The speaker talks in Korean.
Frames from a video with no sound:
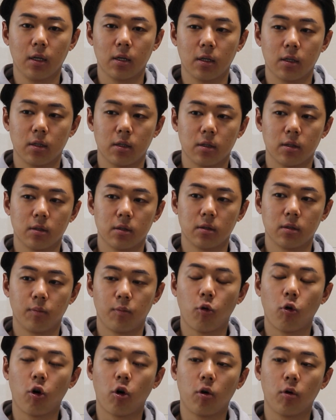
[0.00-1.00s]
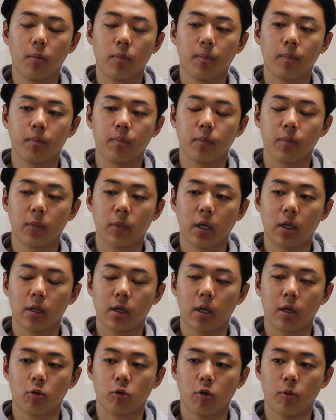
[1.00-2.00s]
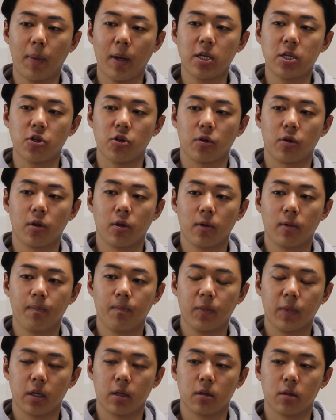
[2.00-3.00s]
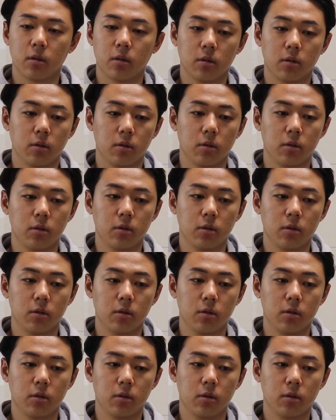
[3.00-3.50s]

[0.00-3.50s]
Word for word: 그 보험 하는 게 있고 또 펜션 그그